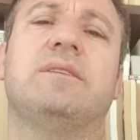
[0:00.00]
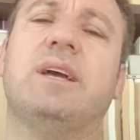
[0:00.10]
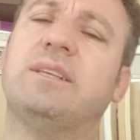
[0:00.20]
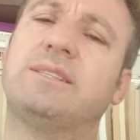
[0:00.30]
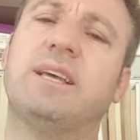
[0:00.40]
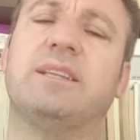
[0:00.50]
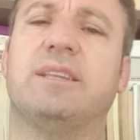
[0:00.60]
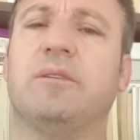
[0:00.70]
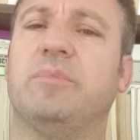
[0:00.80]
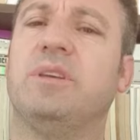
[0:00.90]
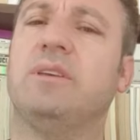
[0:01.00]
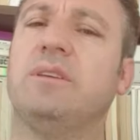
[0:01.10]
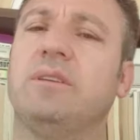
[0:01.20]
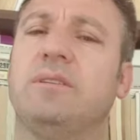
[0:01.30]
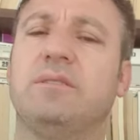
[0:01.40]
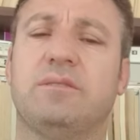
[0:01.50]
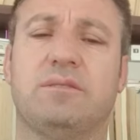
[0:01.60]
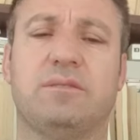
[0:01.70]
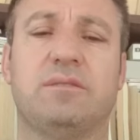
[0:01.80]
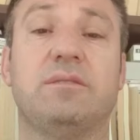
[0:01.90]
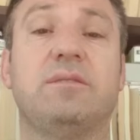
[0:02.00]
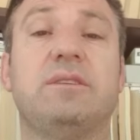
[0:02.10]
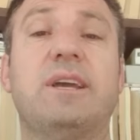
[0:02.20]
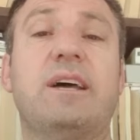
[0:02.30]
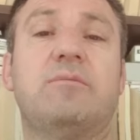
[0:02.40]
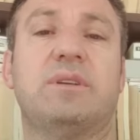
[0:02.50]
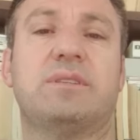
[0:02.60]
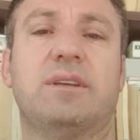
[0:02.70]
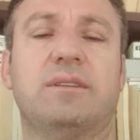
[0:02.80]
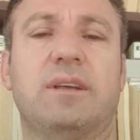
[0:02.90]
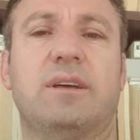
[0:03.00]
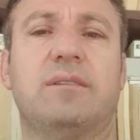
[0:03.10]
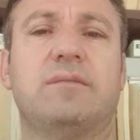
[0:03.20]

Gelsen de bir, gelmesen de.